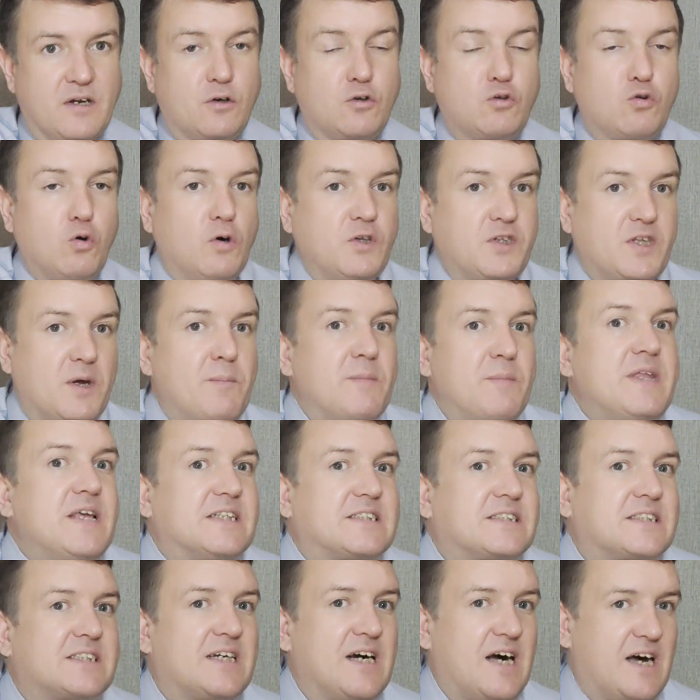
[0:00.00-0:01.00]
Кто-то мне
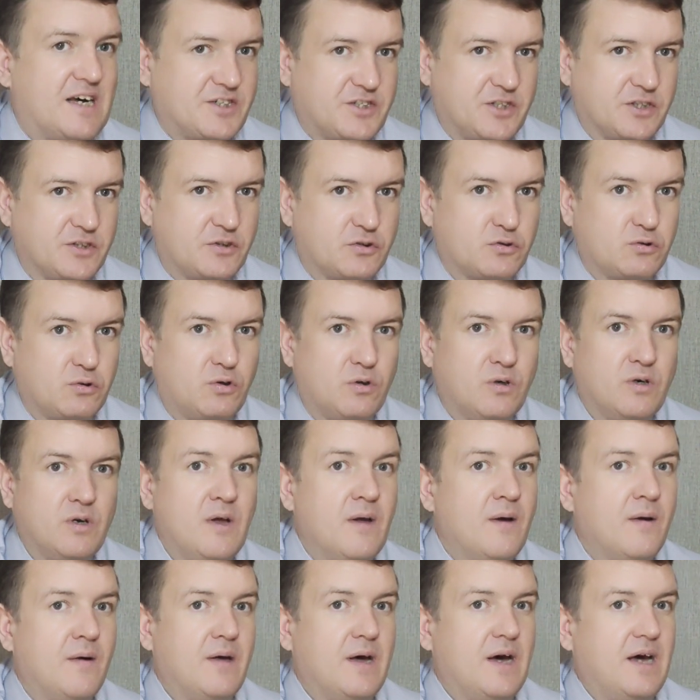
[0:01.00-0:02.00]
скажет, что
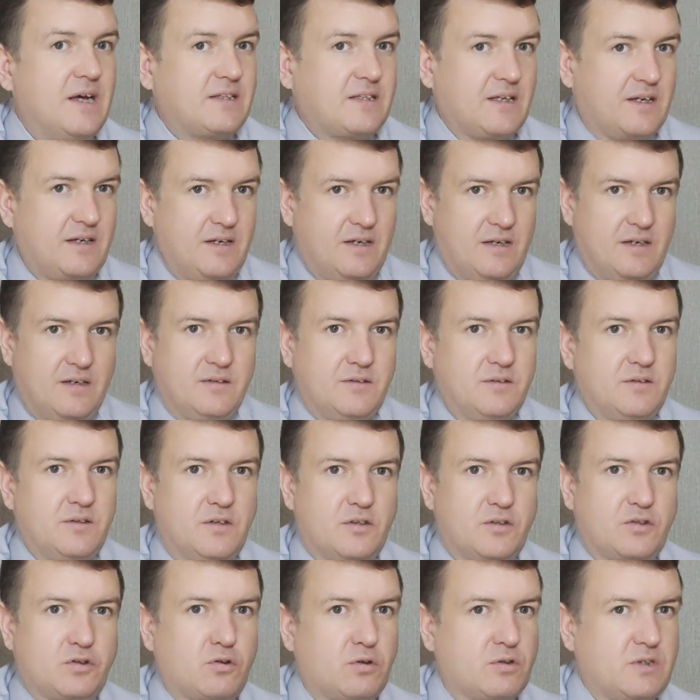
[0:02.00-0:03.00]

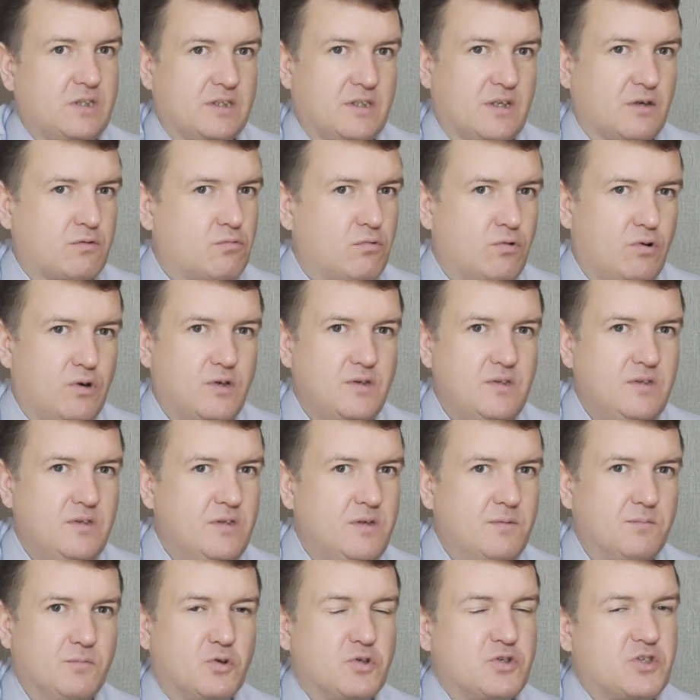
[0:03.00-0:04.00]
это что-то такое
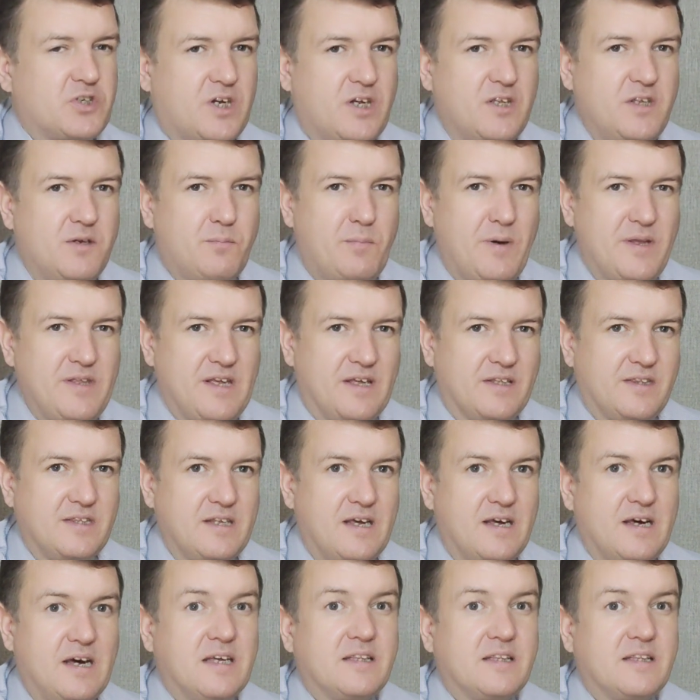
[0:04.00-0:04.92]
немножечко непонятное.